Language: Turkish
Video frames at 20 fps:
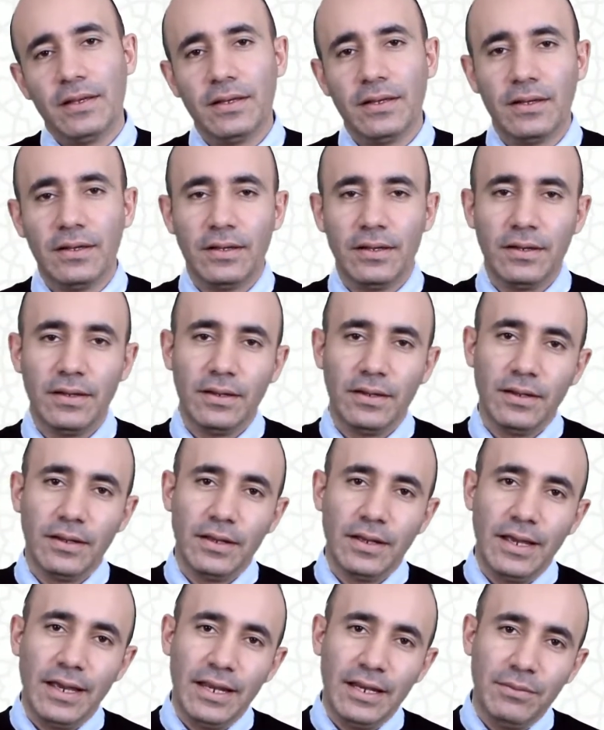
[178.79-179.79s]
e,
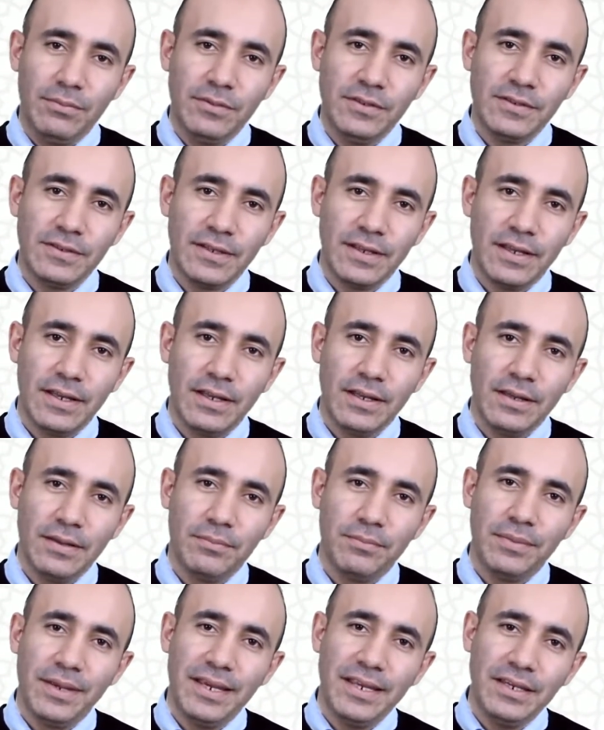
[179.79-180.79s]
elimizle
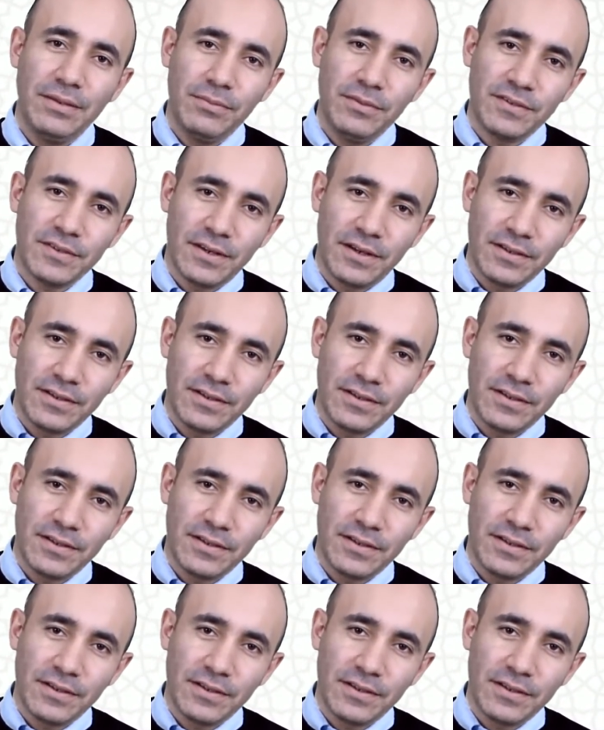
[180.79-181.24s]
beynimiz